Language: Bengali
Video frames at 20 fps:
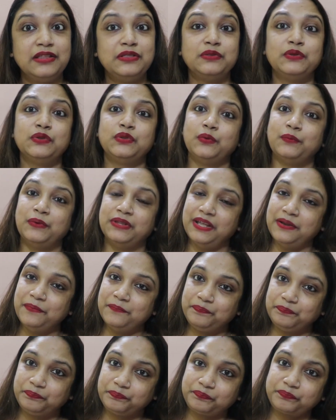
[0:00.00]
কিন্তু তোমাদের
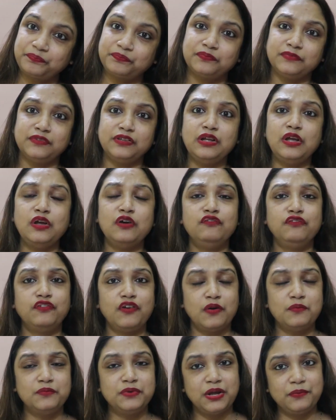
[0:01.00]

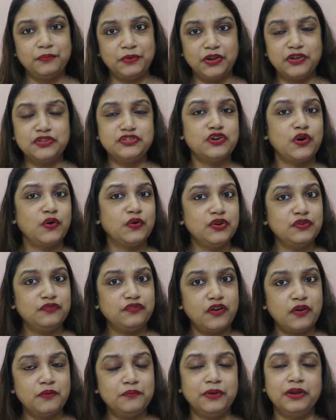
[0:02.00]
ফর্মটা বেরোয় যখনই
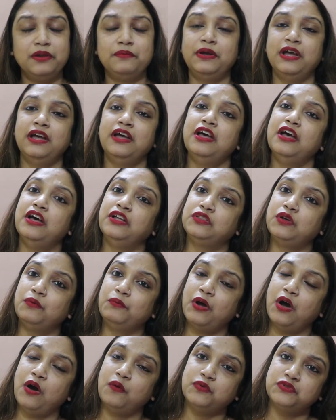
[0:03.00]
ফর্ম বেরোবে
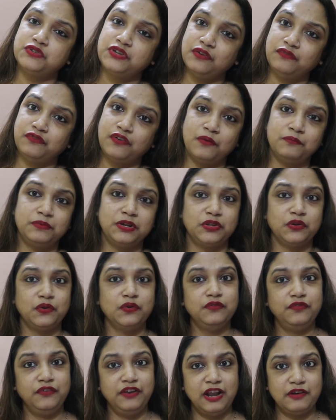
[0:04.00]
তোমরা অবশ্যই ফর্মটা
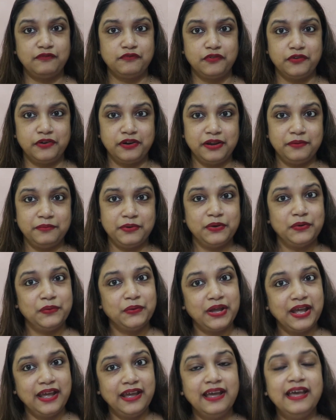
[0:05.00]
তখন ফিল আপ করে নেবে
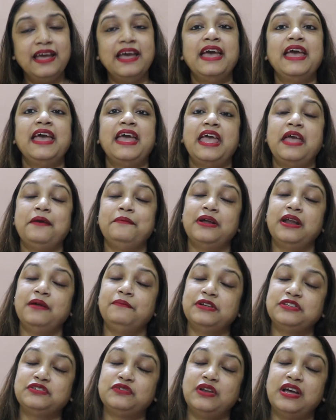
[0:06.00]
ওকে এবার
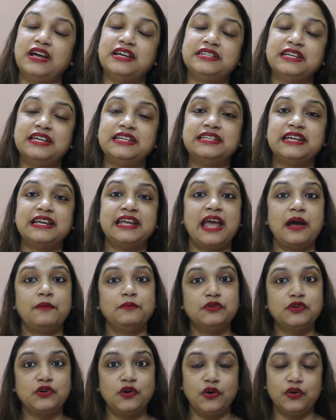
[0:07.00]
আমরা চলে আসি যে
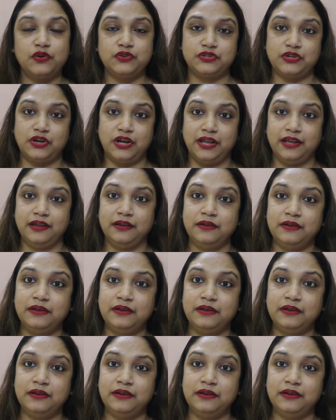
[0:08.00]
কেমন খরচ হয়